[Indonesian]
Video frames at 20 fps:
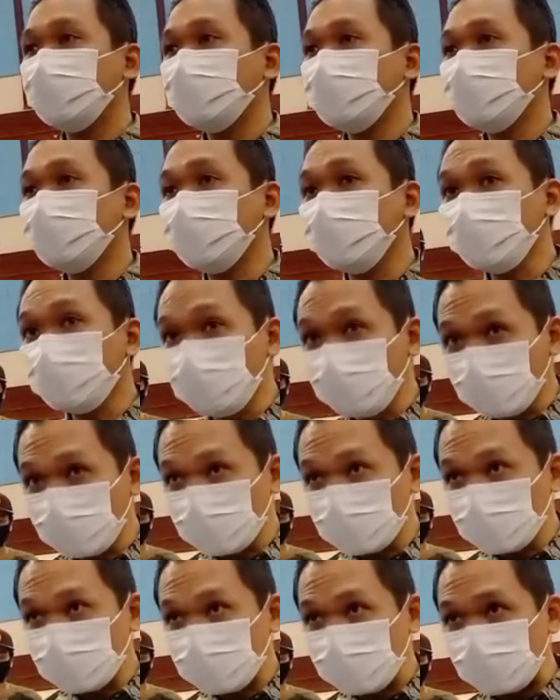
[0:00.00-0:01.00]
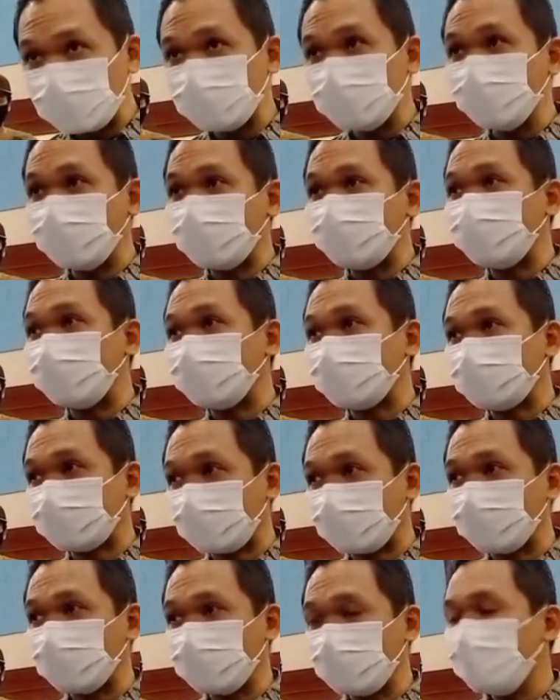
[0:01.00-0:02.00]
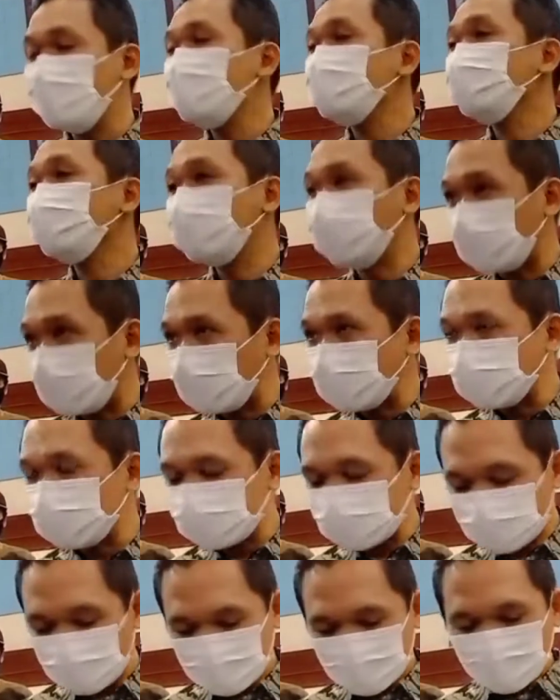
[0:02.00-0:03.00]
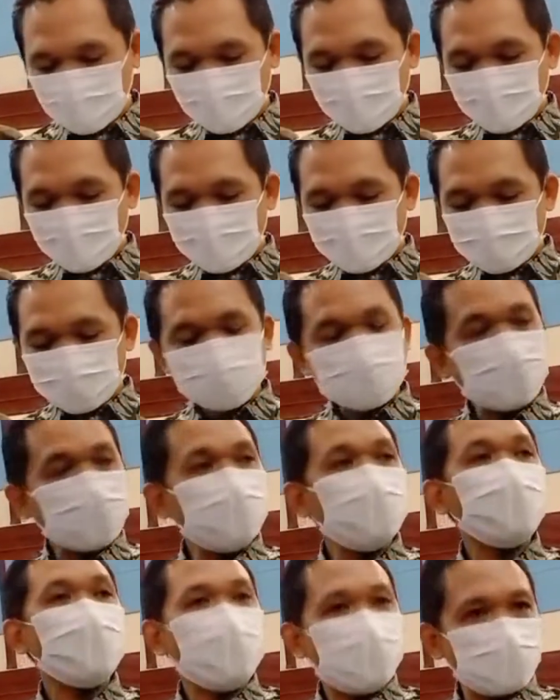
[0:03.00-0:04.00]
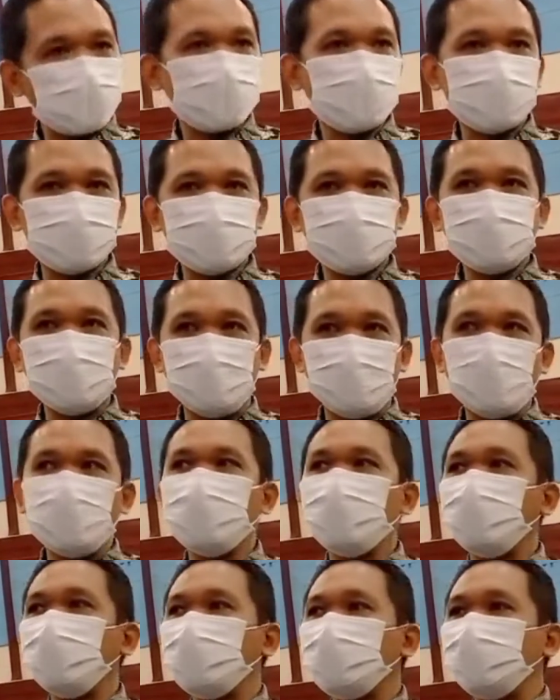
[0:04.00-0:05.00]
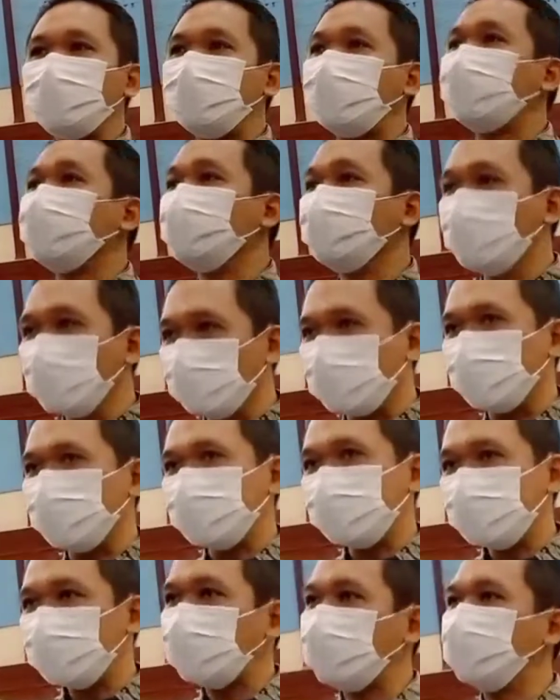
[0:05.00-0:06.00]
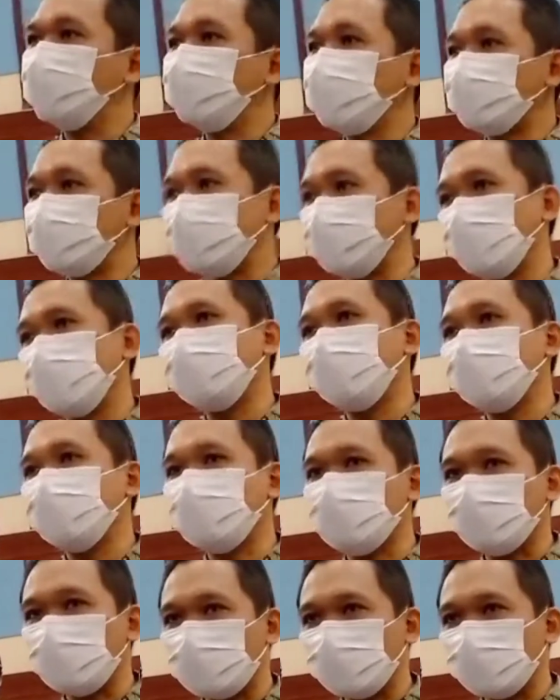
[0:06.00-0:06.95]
ribu yang mendapatkan beras. Sekarang naik 63 ribu dari data yang masuk.